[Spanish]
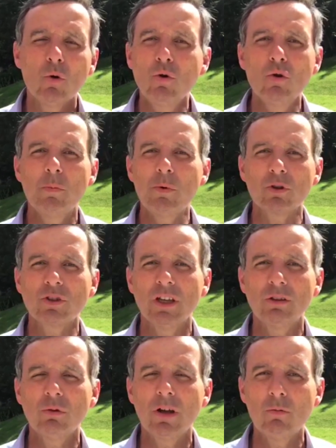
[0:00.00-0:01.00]
un
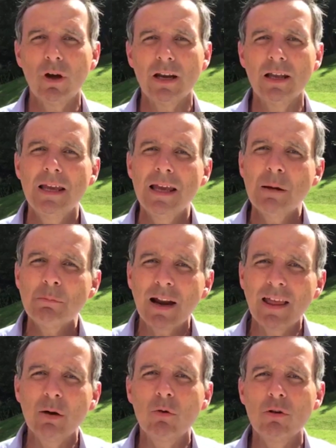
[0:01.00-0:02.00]
1% anual,
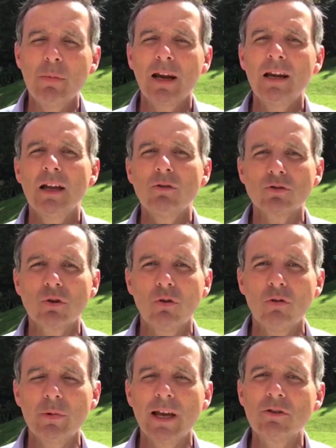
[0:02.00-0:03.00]
para devolverle a los
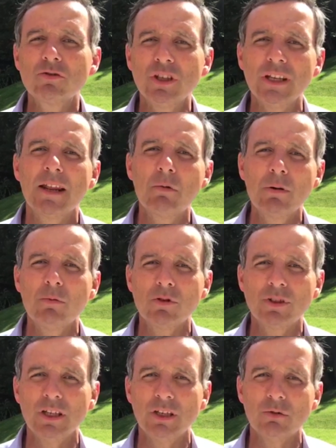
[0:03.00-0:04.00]
colombianos dinero al
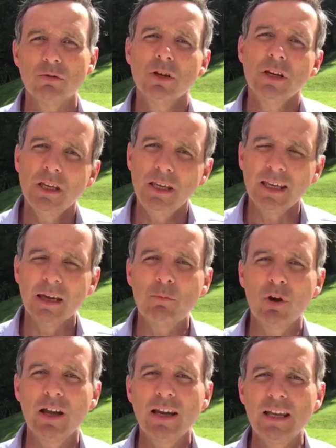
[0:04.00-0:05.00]
bolsillo y que
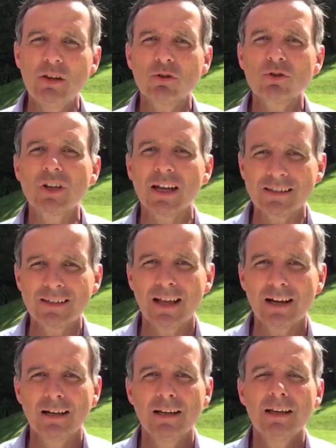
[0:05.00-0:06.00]
puedan ellos
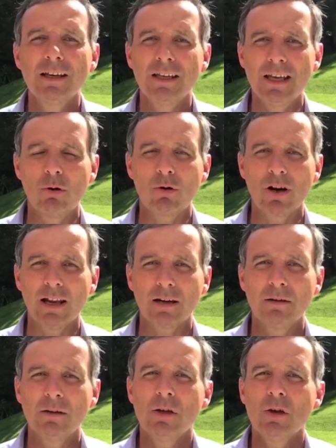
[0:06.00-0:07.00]
gastar y ahorrar.
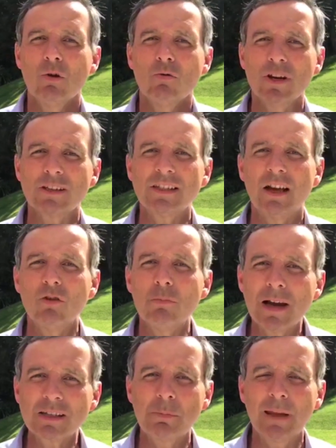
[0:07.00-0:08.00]
Un Estado
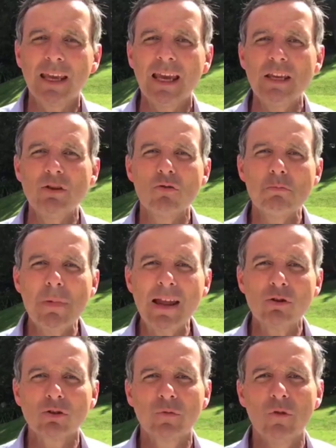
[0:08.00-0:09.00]
más pequeño,
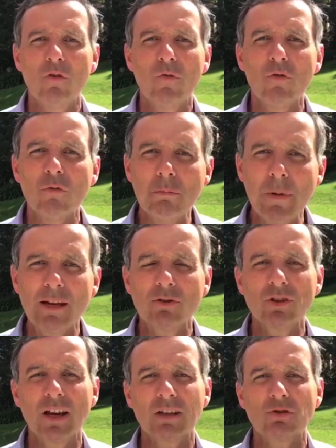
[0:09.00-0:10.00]
menos fofo,
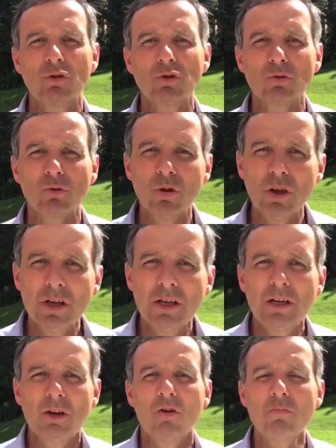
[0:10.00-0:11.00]
menos grasoso,
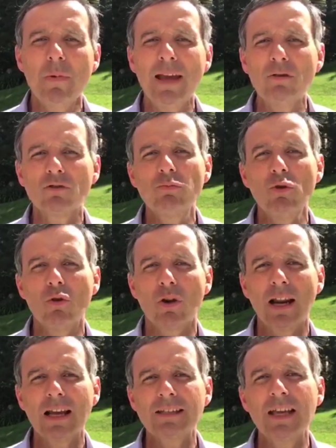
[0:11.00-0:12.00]
con menos
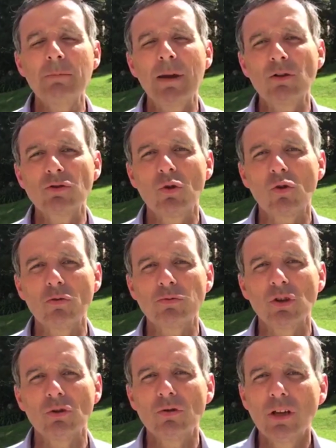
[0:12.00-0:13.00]
burocracia y menos
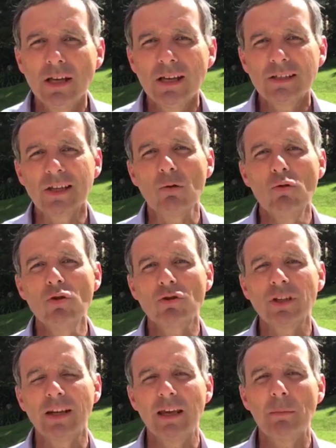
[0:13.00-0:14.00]
corrupción, seguro
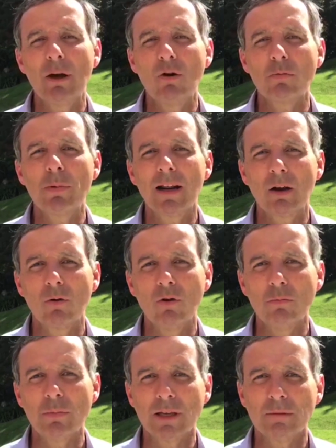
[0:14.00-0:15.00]
sería mejor para
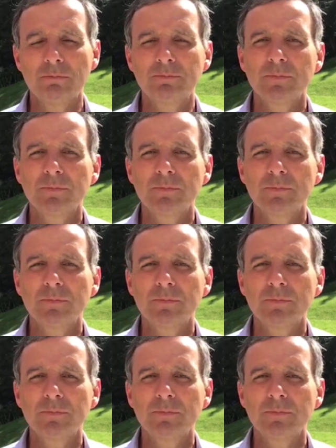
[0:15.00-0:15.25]
Colombia.